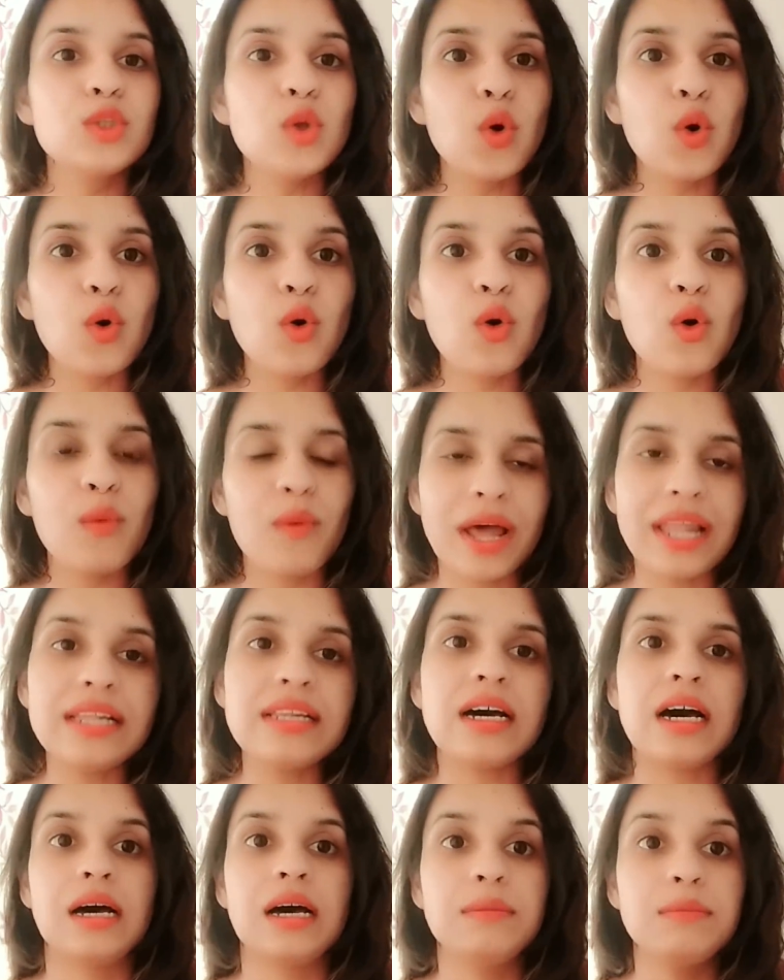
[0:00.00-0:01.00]
तो
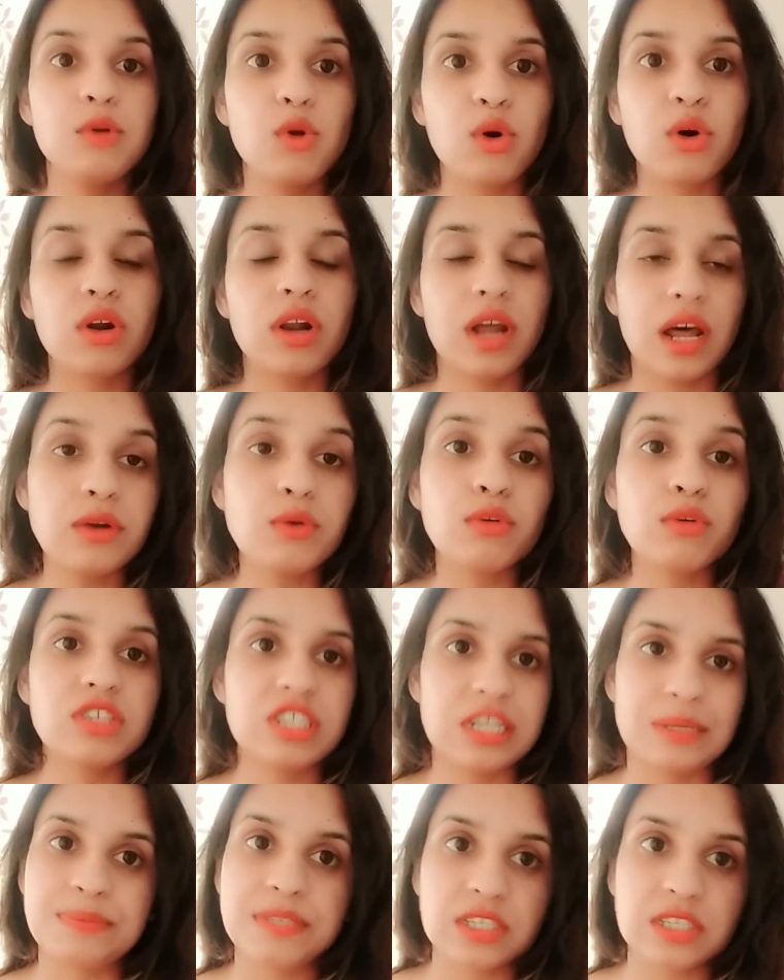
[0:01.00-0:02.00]
वेल well, हम लोग हर
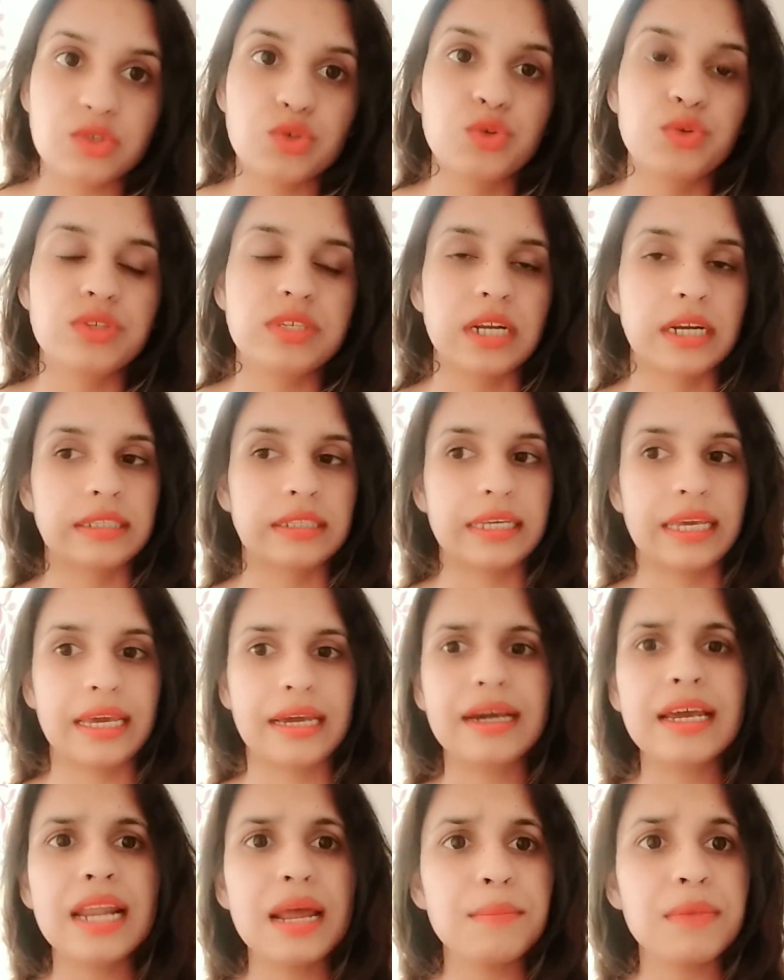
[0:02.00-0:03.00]
रोज़ लिपस्टिक्स यूज़ करते
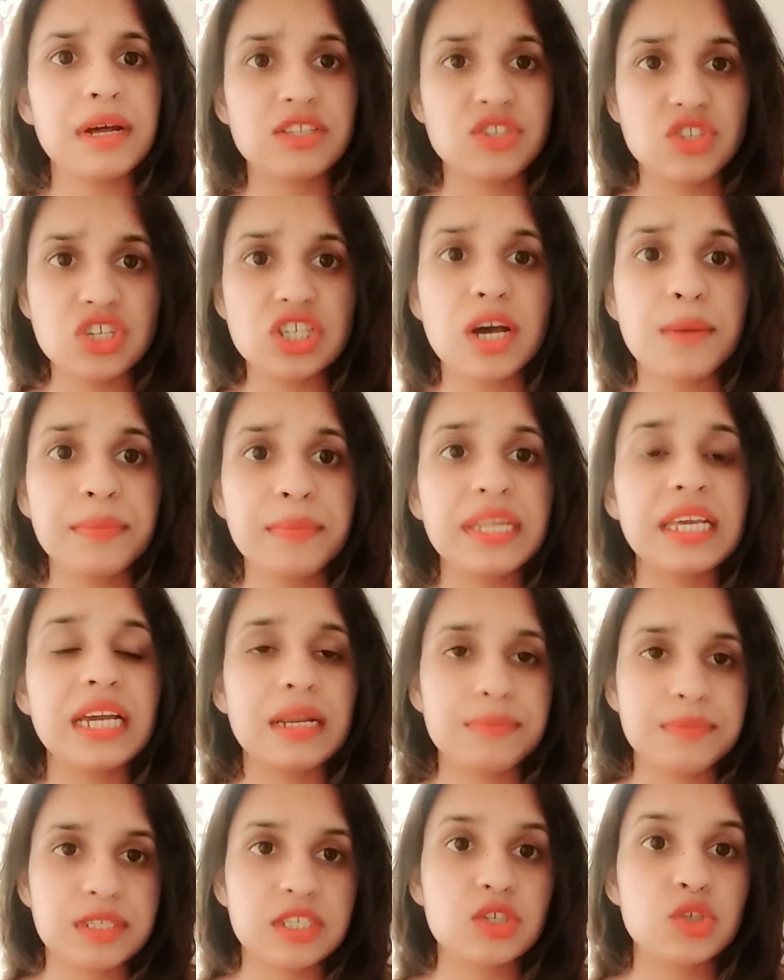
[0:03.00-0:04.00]
हैं अगर हम अच्छी कंपनी
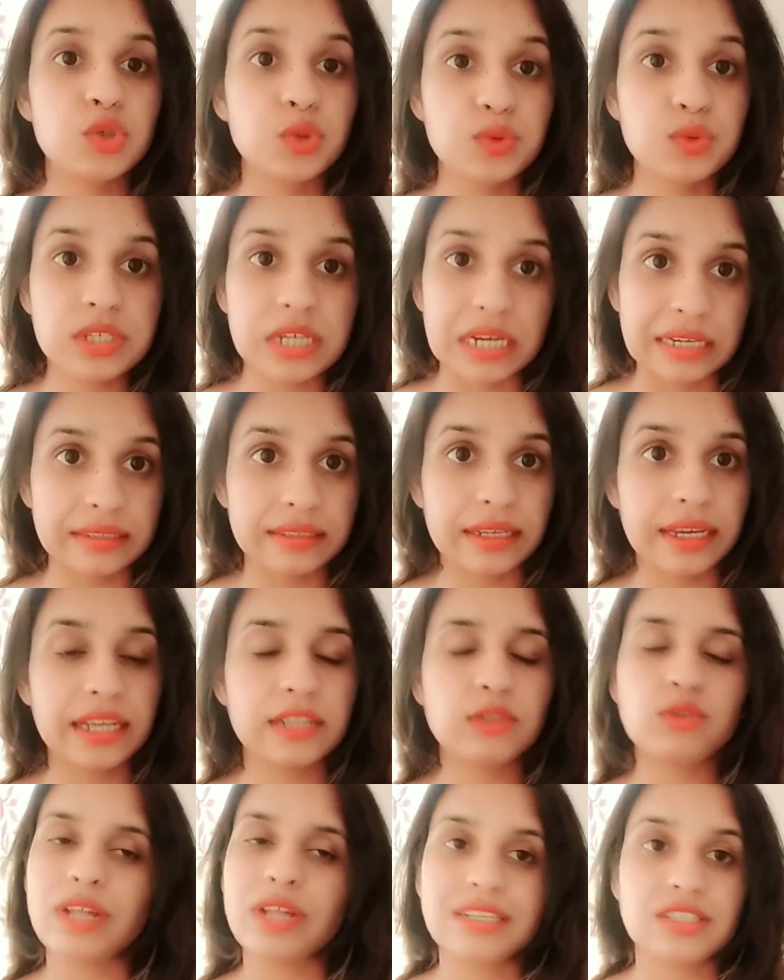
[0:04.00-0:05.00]
का लिपस्टिक यूज़ करते
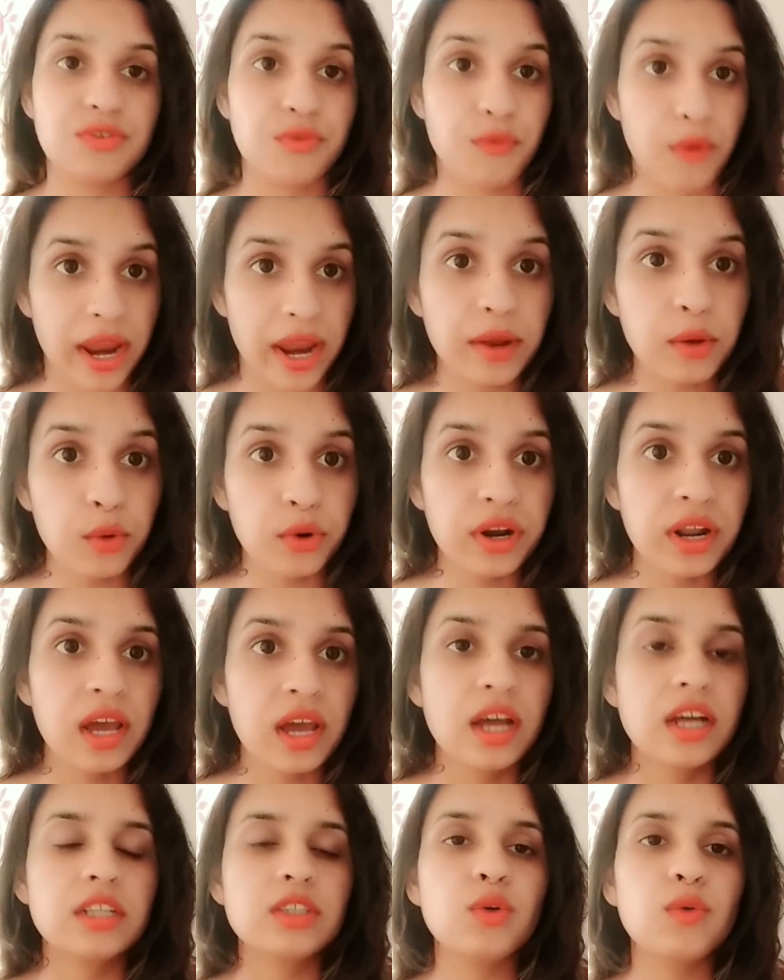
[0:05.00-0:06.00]
हैं तो दैट्स अ वेरी गुड
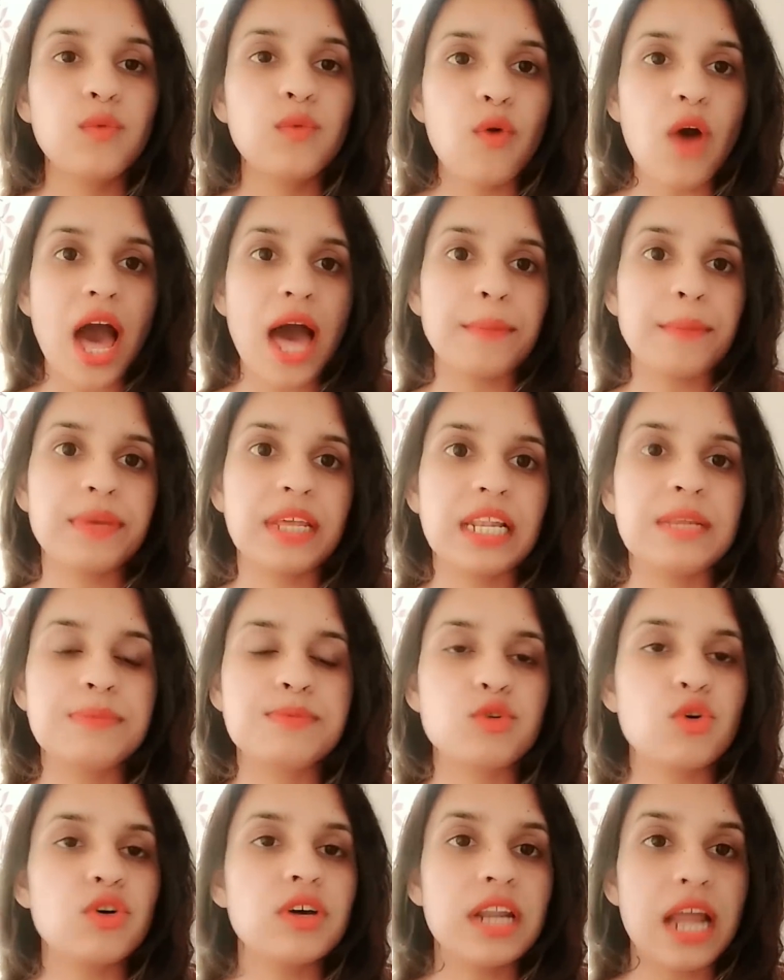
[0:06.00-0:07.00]
तो वो आपके
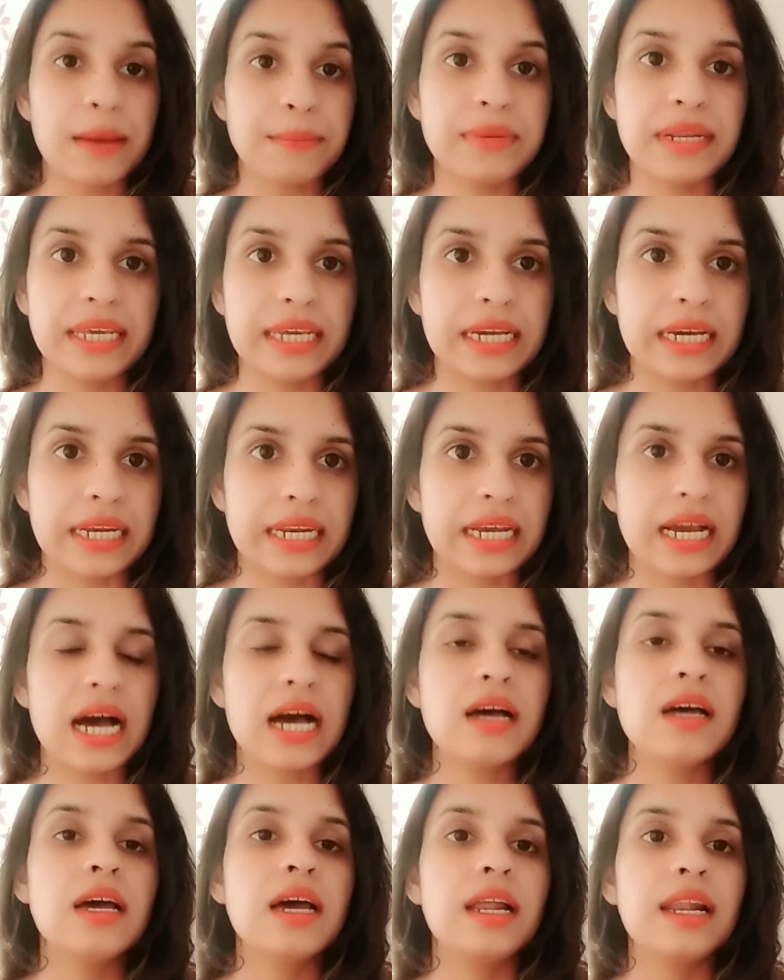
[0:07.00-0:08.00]
लिप्स को ख़राब नहीं करेगा